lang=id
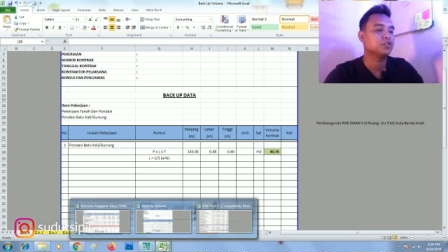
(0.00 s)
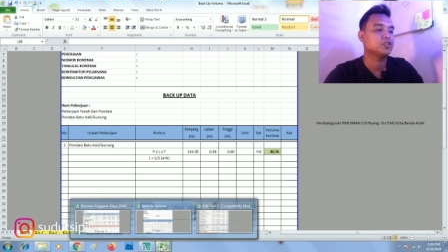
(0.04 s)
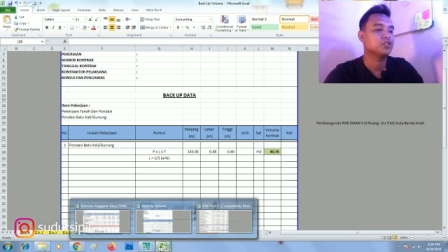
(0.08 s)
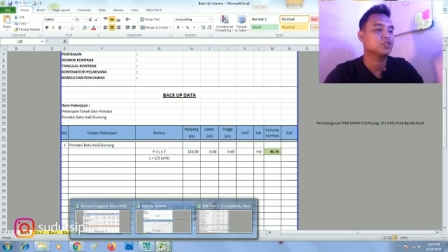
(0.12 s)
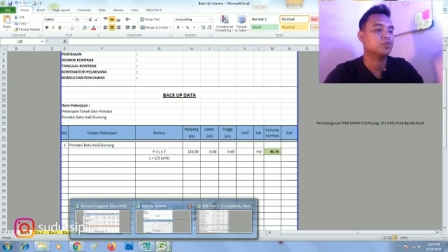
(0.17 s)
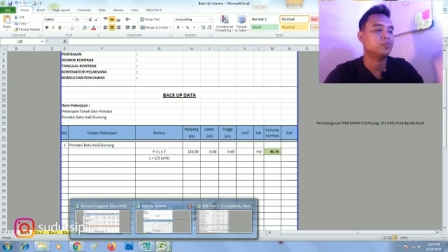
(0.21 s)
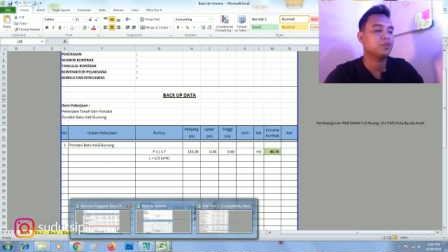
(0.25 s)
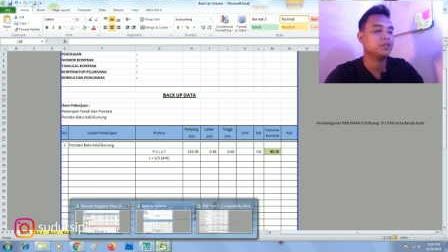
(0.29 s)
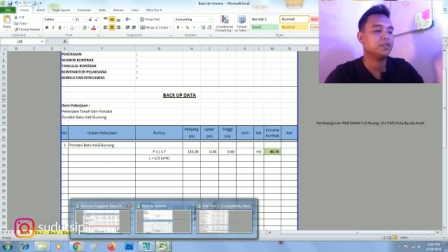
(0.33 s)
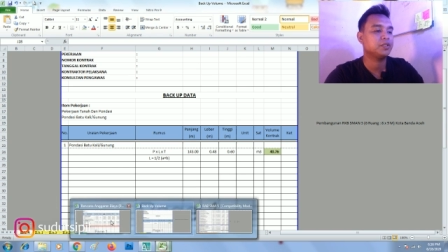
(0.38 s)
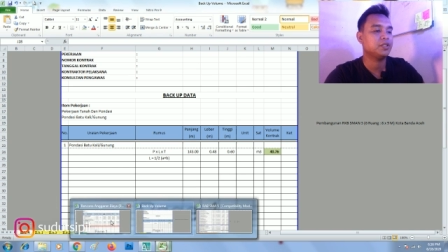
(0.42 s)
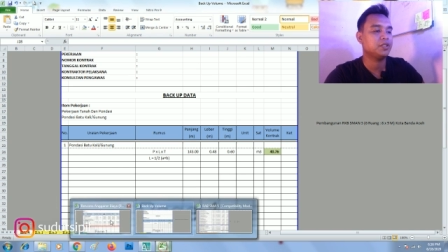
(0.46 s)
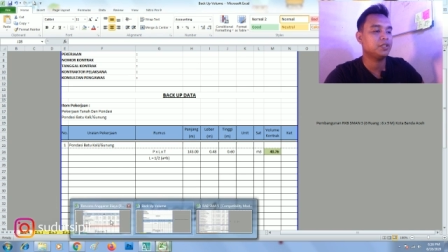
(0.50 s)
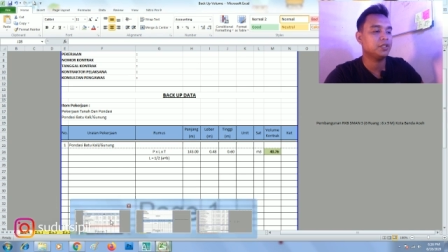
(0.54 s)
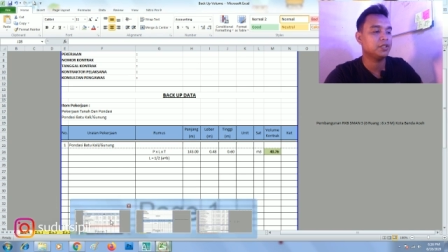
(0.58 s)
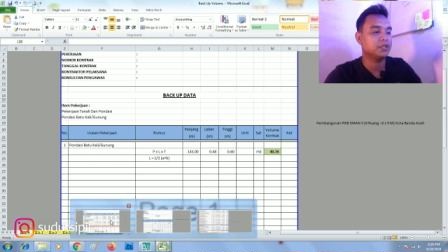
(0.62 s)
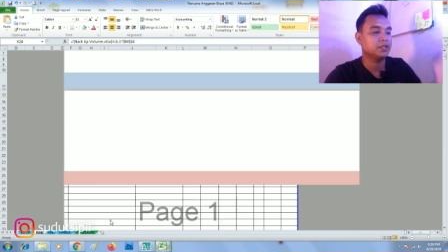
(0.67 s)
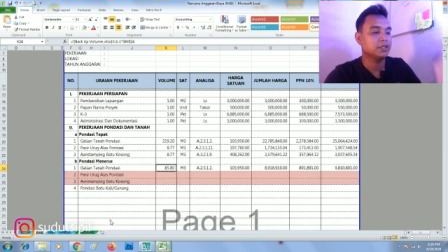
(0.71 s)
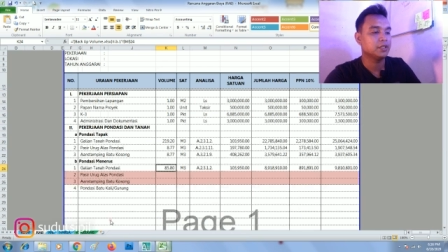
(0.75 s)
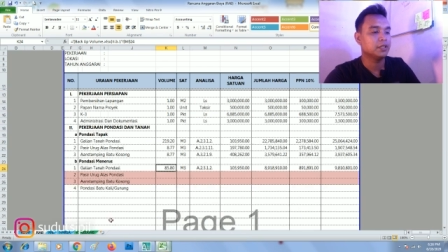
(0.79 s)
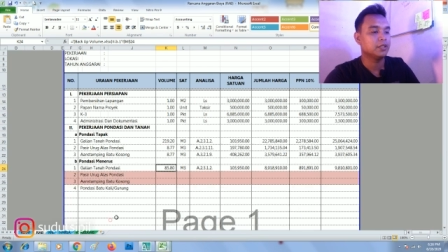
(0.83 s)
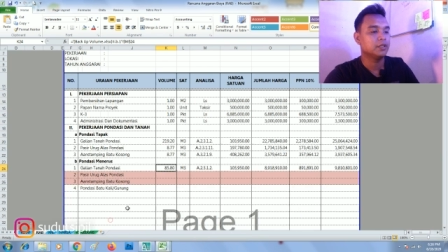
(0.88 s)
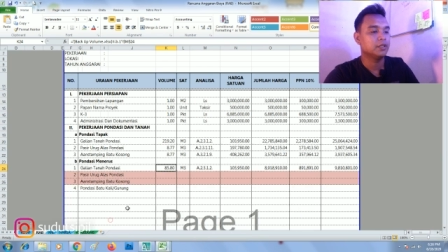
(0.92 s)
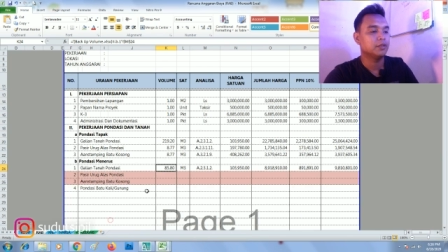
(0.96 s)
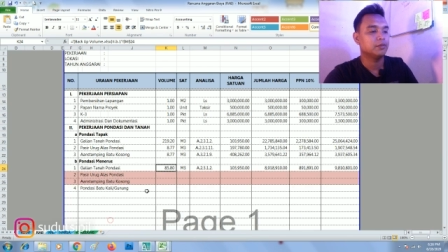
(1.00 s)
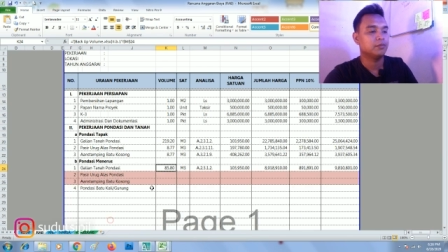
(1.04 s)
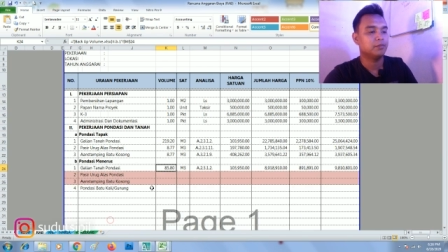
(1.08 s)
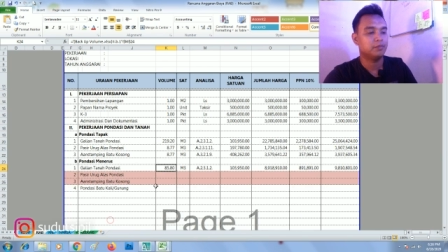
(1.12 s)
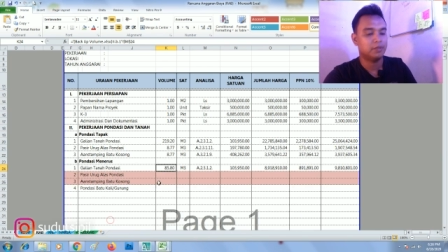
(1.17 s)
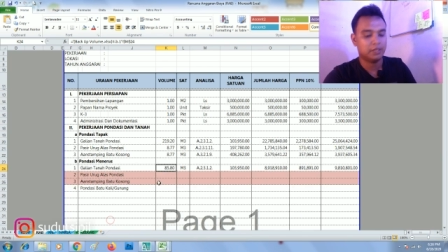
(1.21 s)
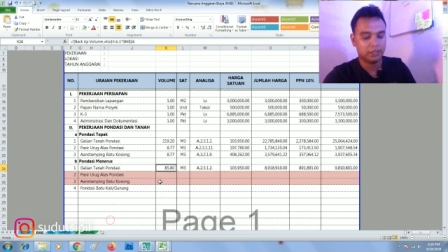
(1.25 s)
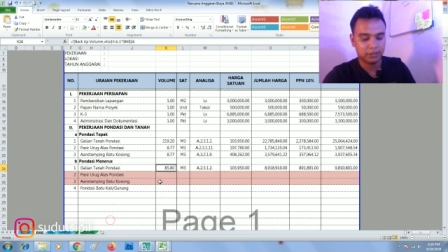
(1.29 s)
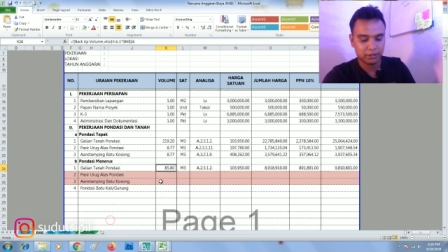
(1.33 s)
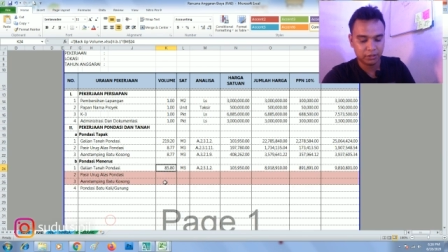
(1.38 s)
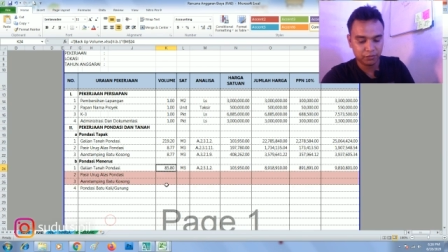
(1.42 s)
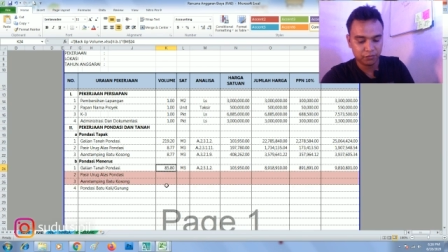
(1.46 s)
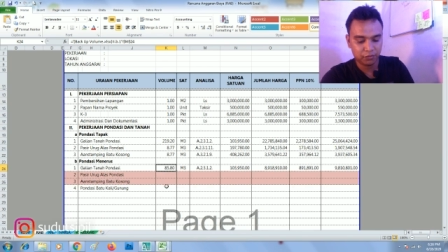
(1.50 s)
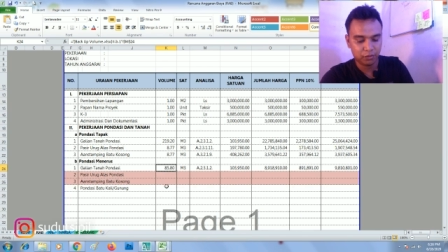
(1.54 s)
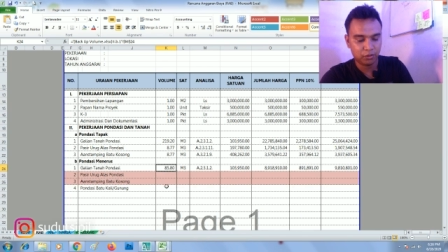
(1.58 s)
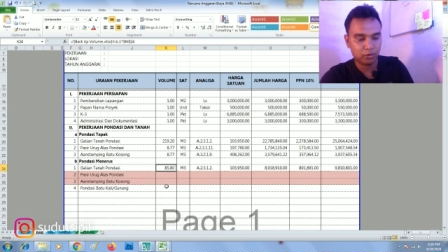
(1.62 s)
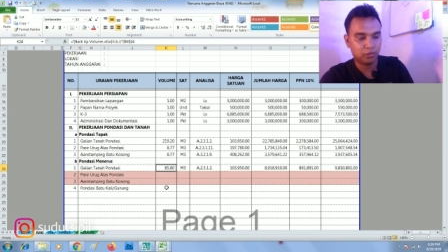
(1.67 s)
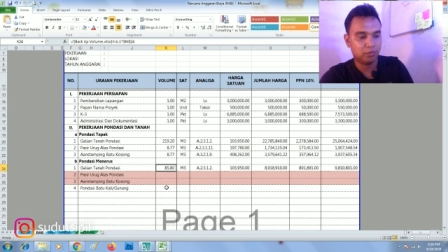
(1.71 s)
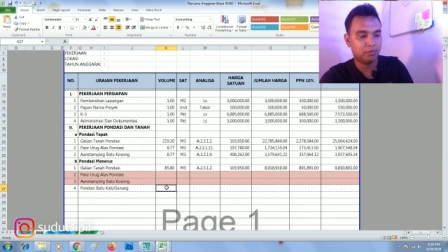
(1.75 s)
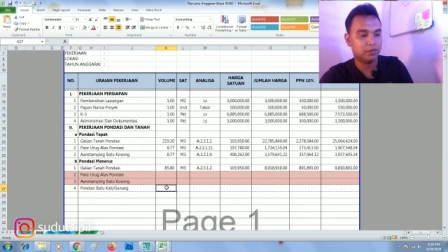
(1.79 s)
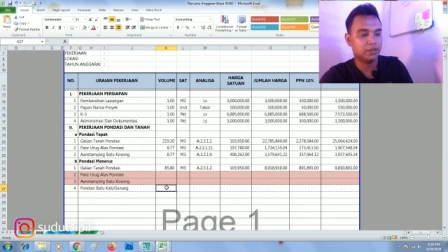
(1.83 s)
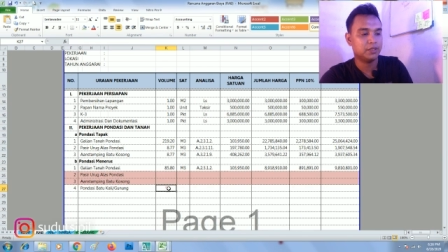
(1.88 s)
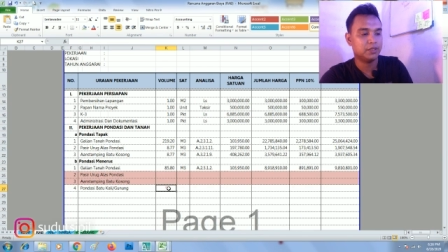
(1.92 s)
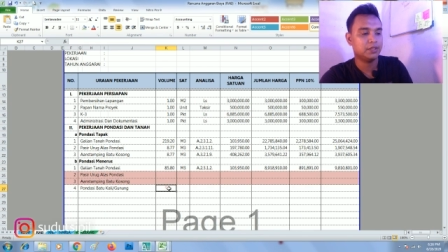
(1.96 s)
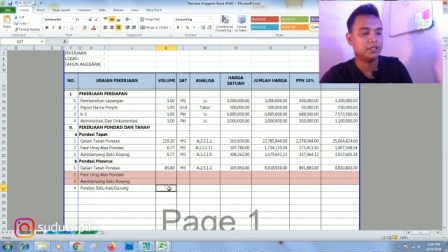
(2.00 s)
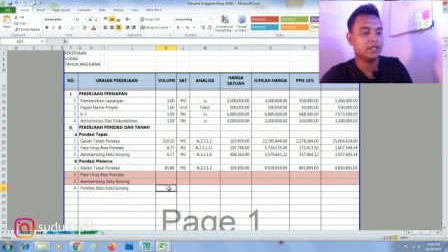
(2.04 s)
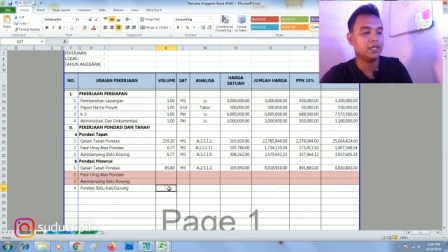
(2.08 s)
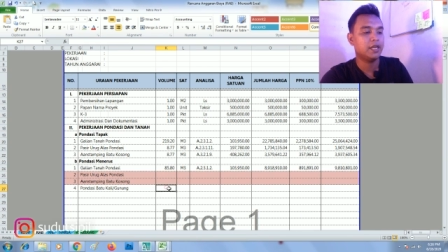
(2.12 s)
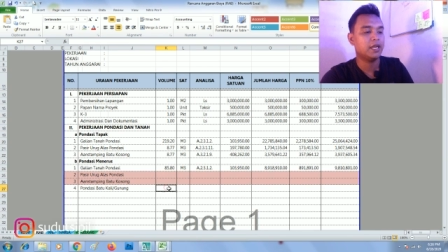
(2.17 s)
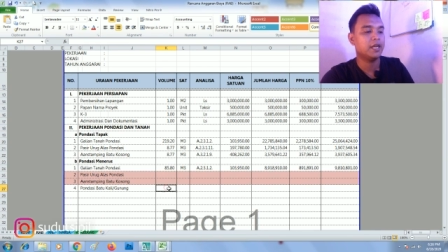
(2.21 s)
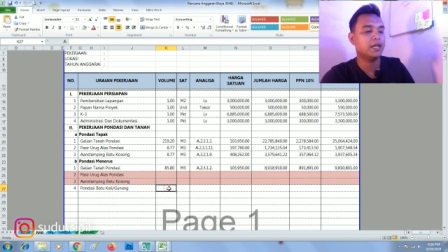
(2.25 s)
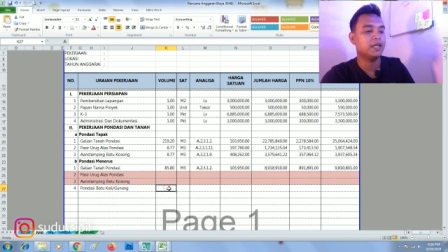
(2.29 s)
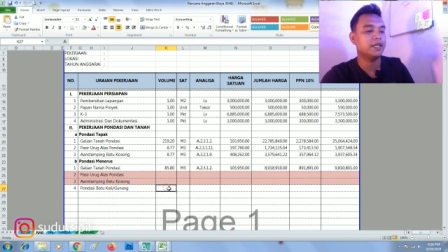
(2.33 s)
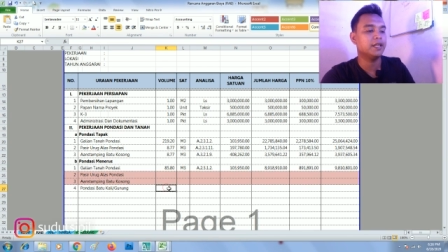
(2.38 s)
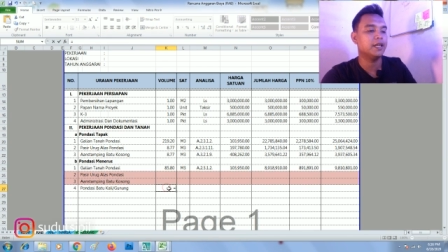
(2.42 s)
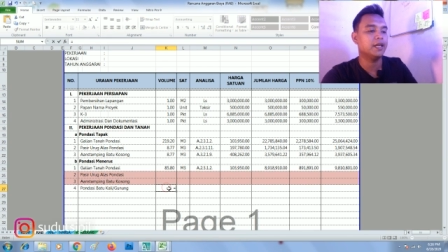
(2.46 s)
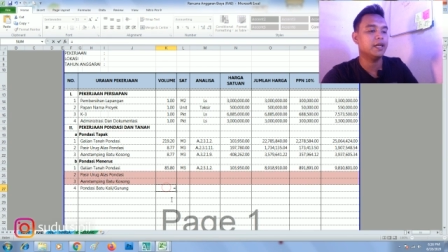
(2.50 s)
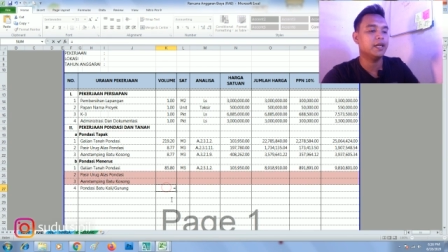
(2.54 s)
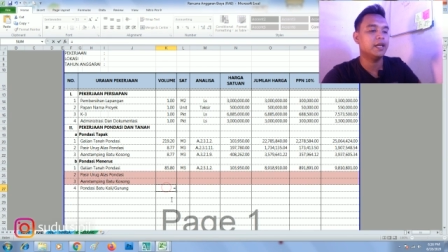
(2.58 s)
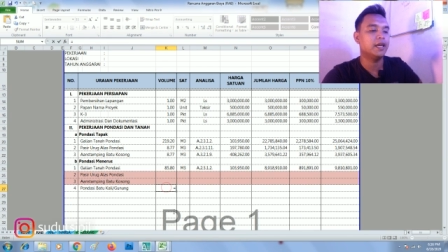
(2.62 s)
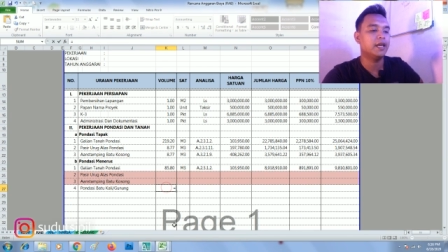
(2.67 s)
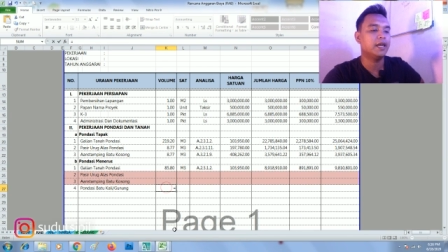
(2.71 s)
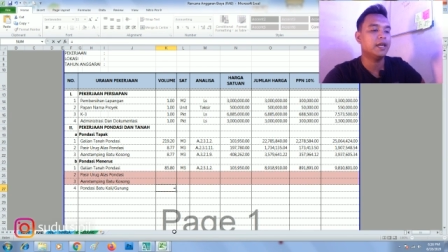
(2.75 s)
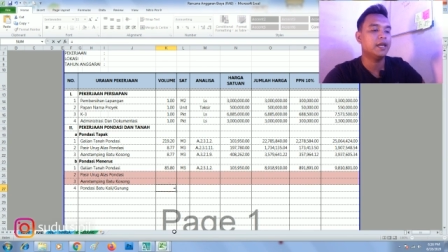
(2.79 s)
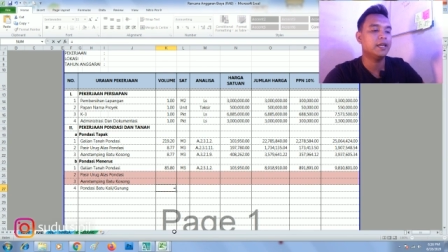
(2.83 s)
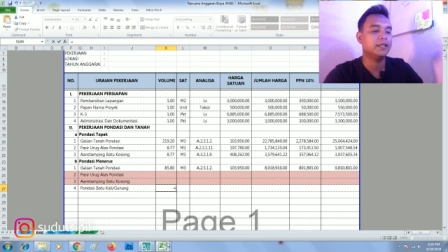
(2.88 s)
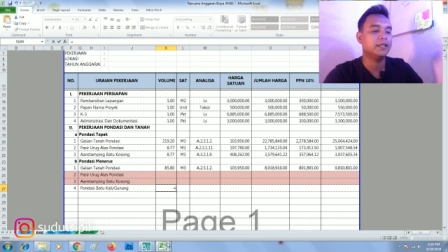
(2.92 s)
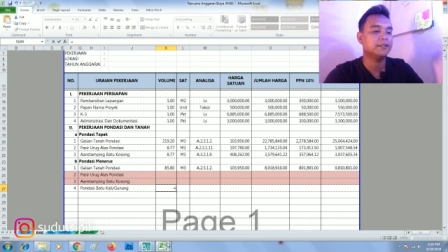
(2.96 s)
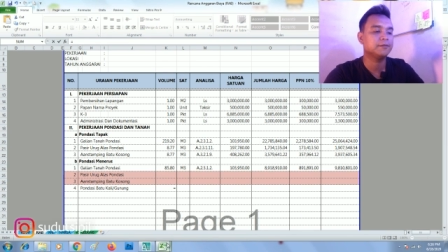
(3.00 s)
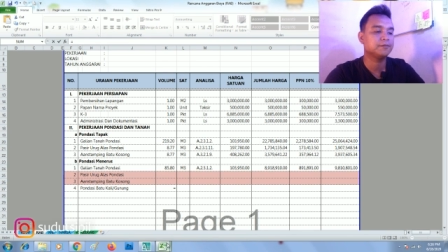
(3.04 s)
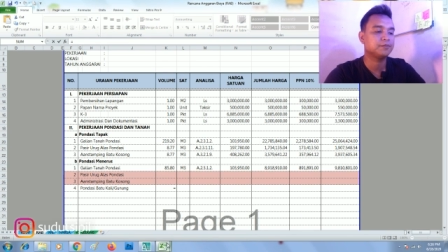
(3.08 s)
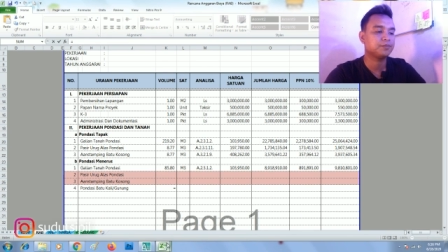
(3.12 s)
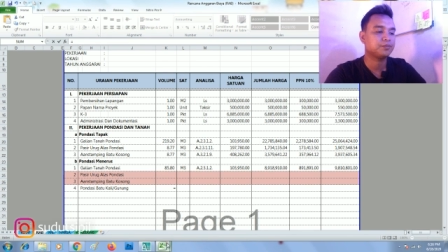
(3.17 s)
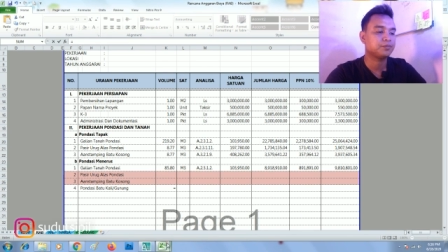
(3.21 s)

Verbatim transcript: seperti ini berarti volumenya adalah